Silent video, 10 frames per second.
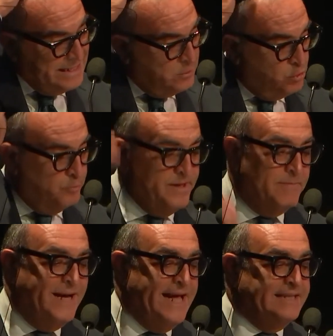loro
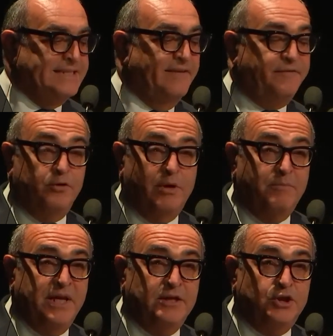permanenza fino al
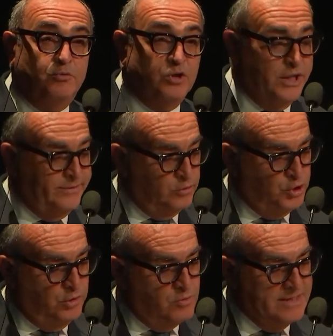
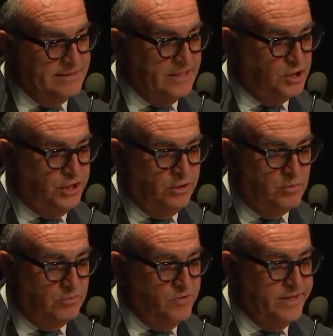
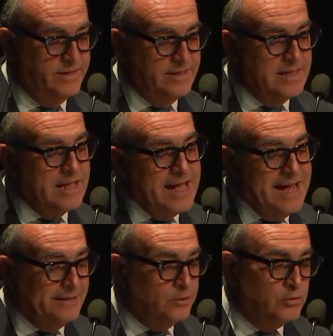1555,
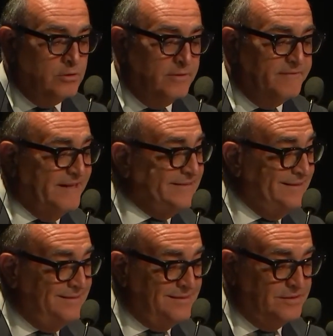anno
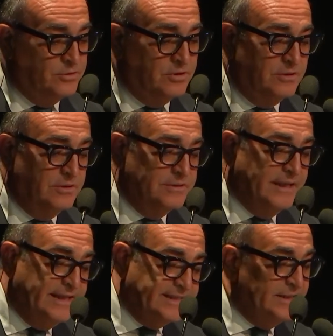fatitico
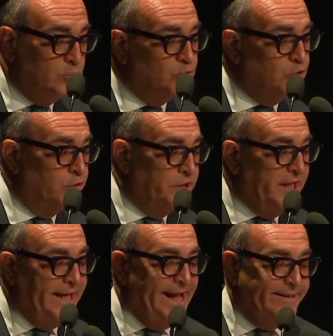dell'istituzione
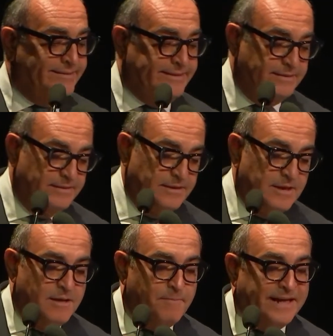dei ghetti,
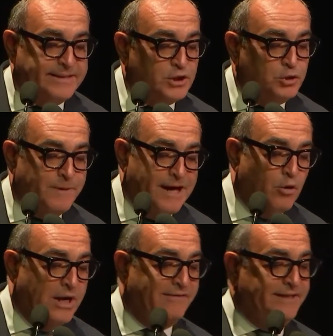
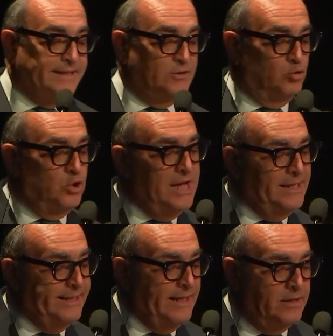parteciparono alla vita
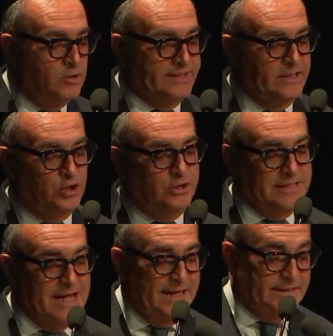sociale della nostra
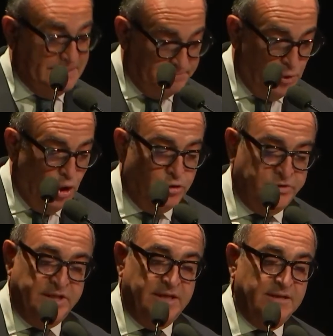città,
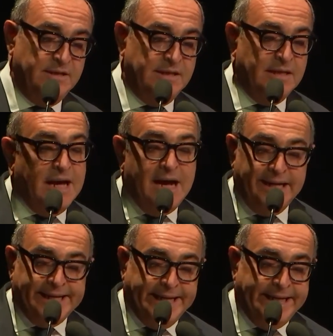Bologna,
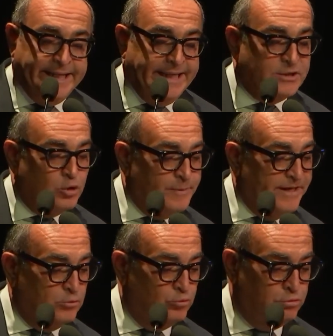anche e
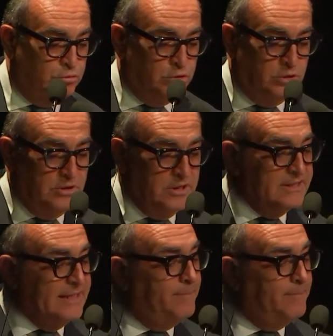soprattutto dal